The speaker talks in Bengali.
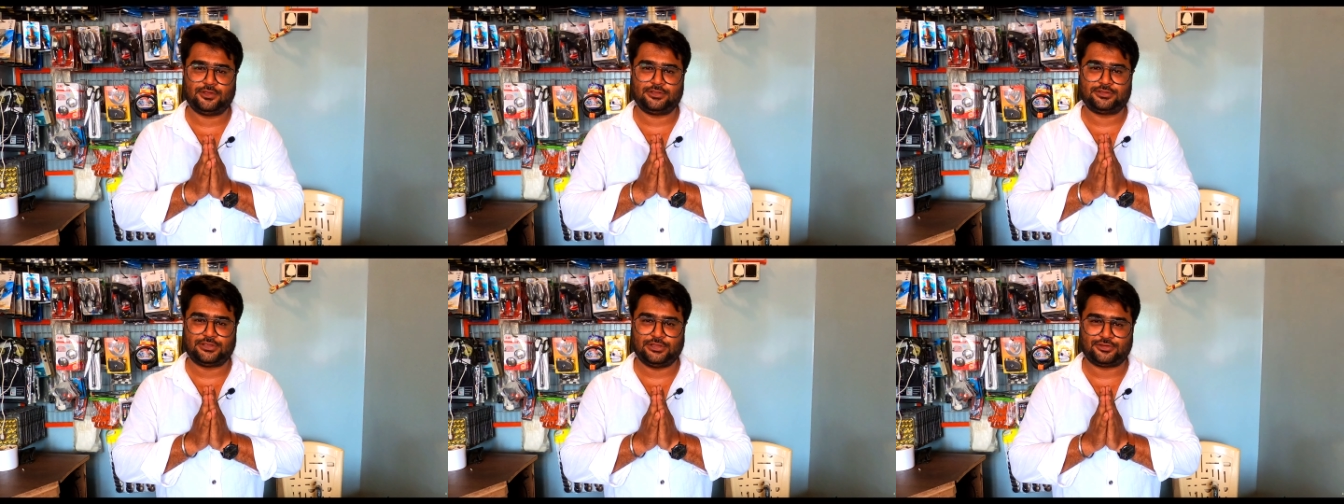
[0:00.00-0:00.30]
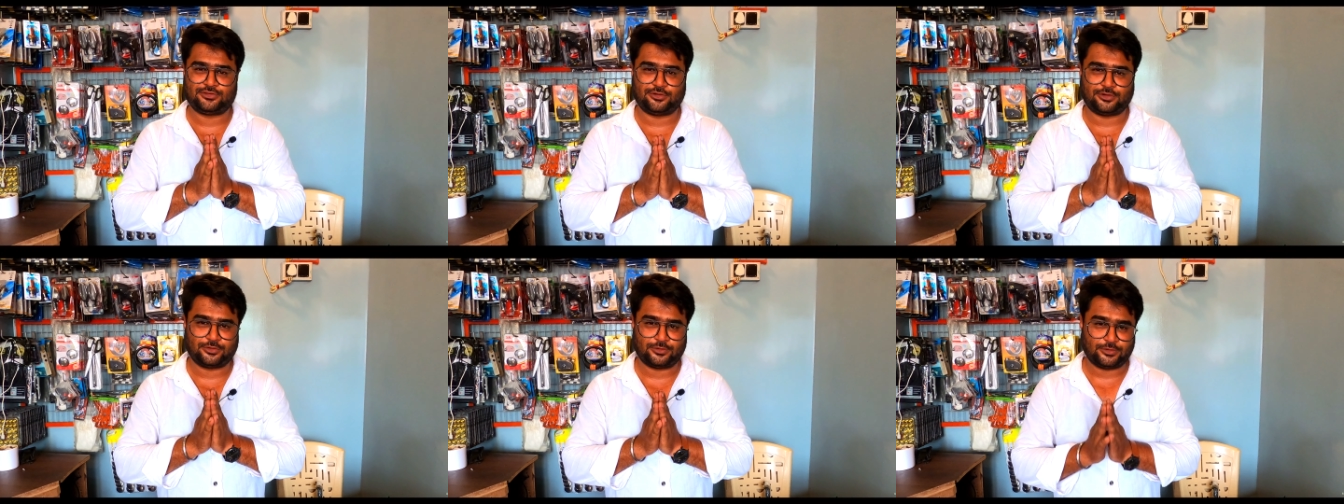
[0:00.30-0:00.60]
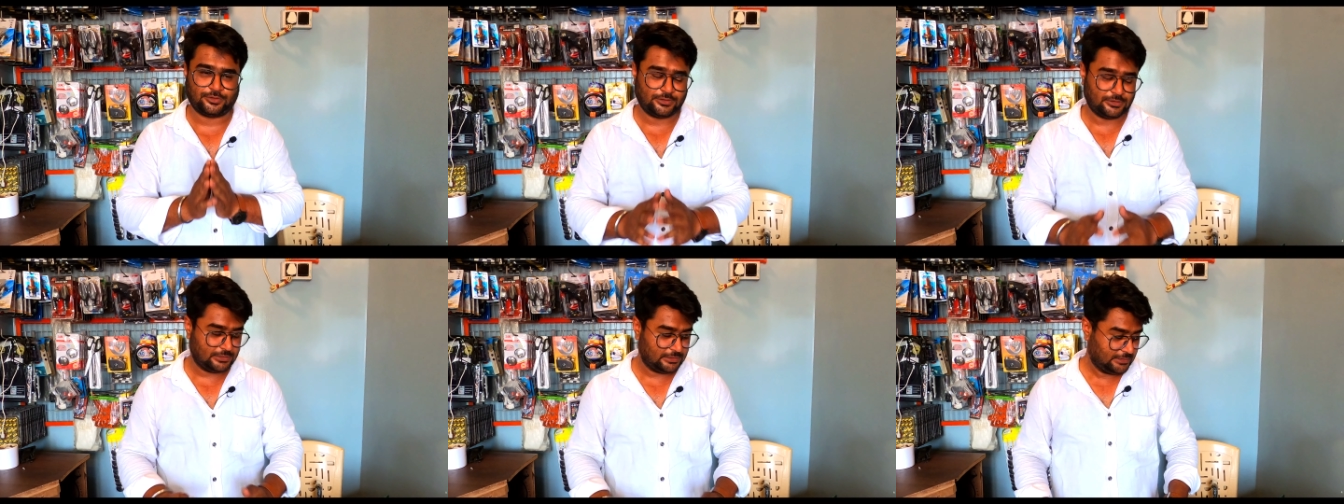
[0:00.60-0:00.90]
চয়েস
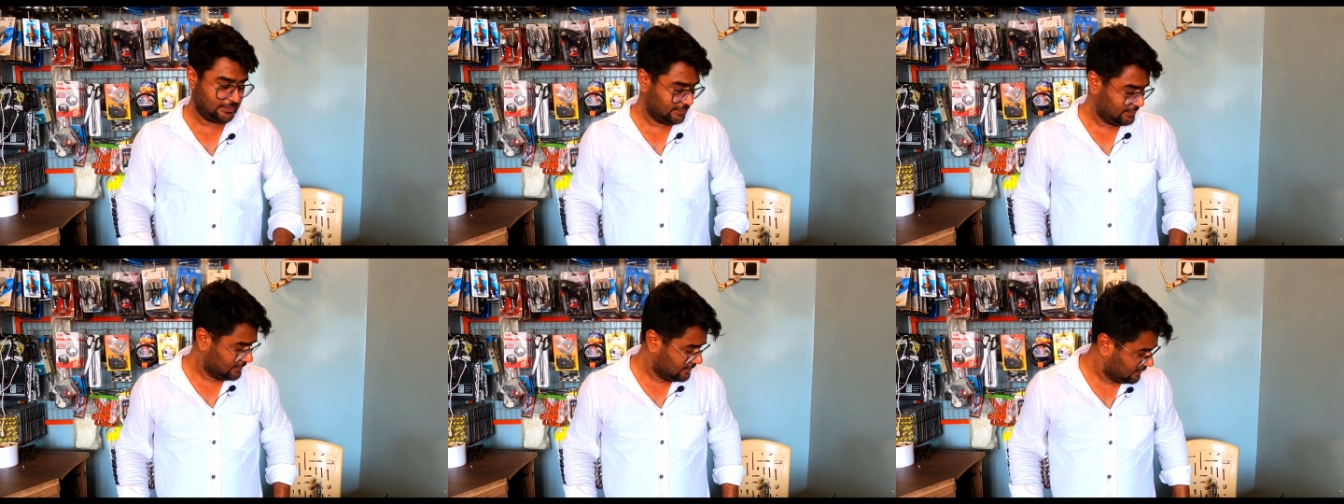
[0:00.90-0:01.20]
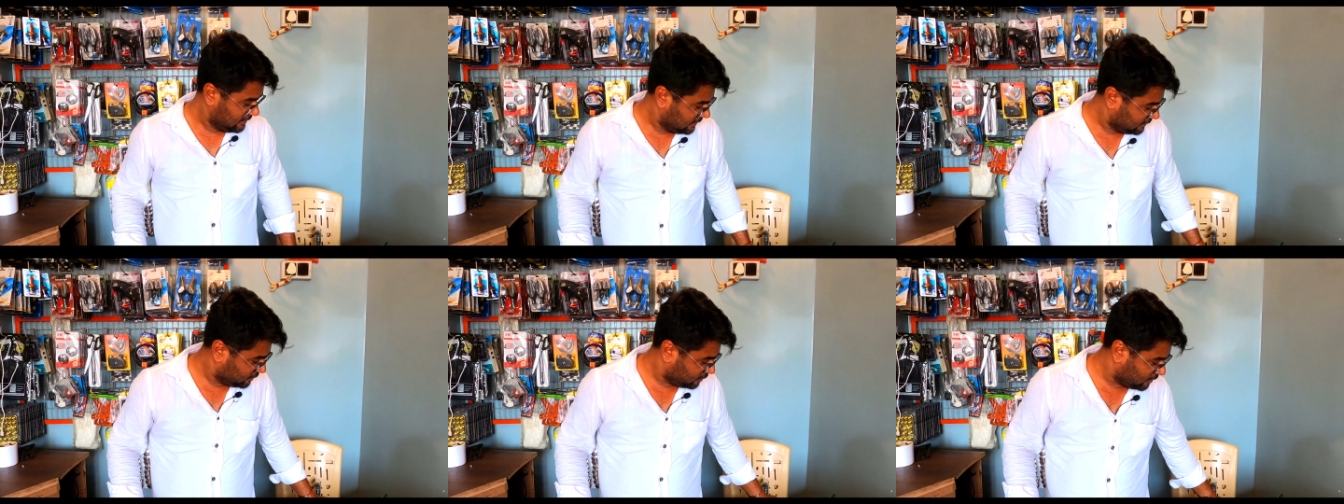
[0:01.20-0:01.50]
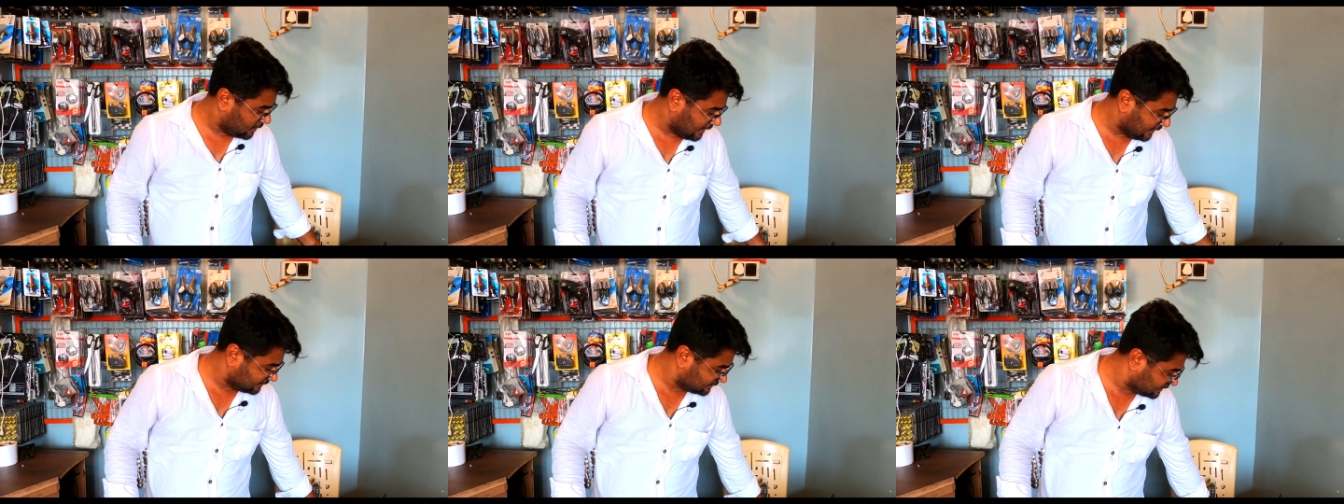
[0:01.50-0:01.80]
কৃষ্ণনগর
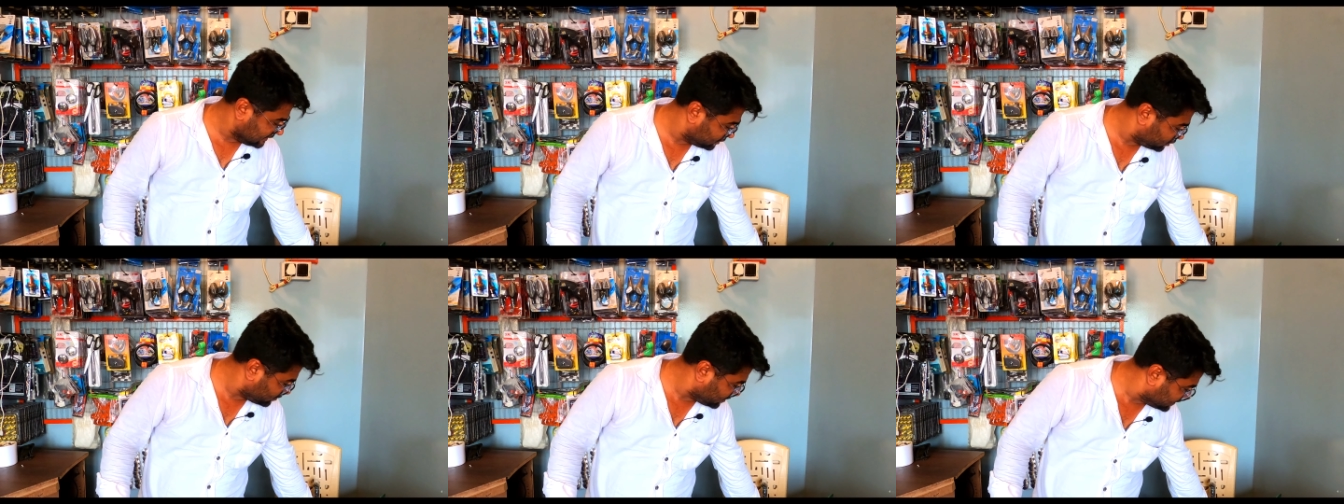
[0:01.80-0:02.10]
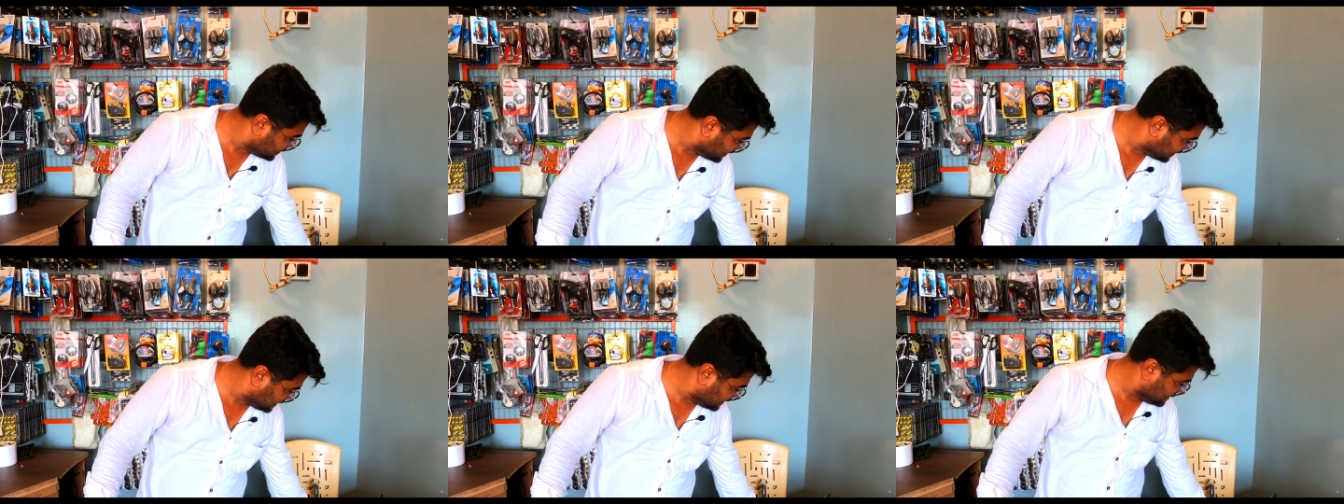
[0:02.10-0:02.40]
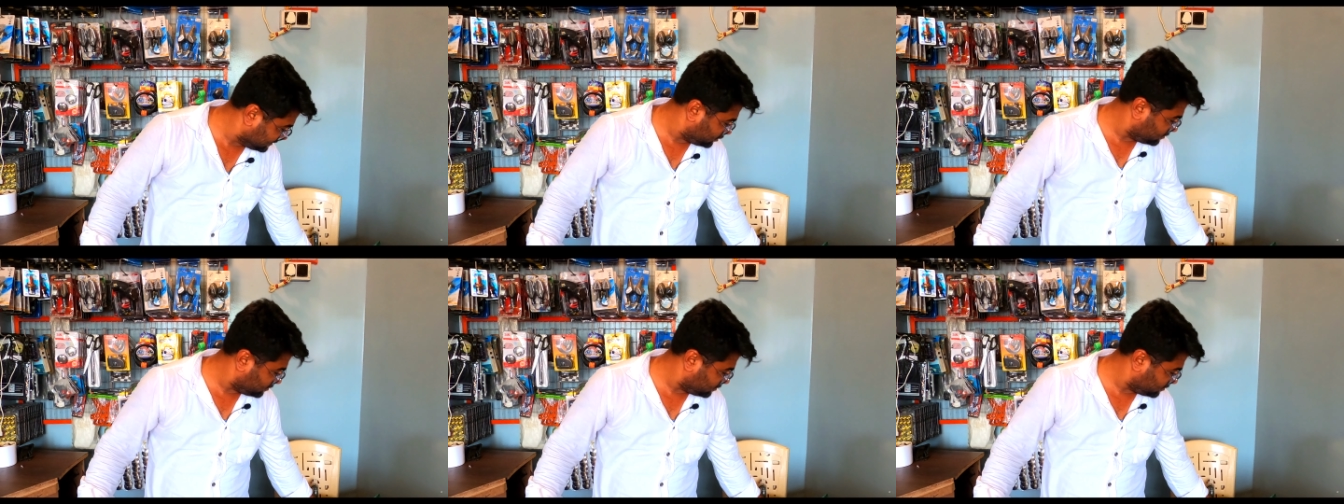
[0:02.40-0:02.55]
তো আজকে তোমাদেরকে